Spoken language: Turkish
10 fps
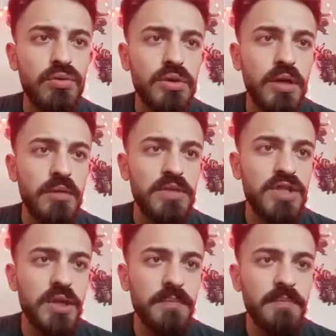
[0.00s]
Onu
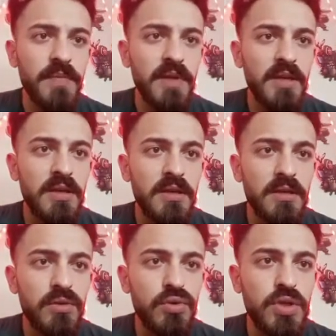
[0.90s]
tamamlayacağım.
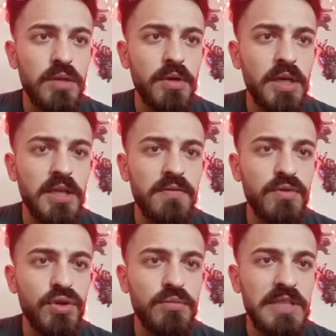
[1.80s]
Üçlemeyi
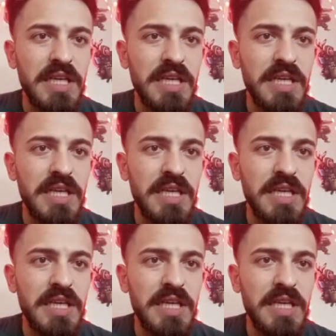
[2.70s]
hedefliyorum.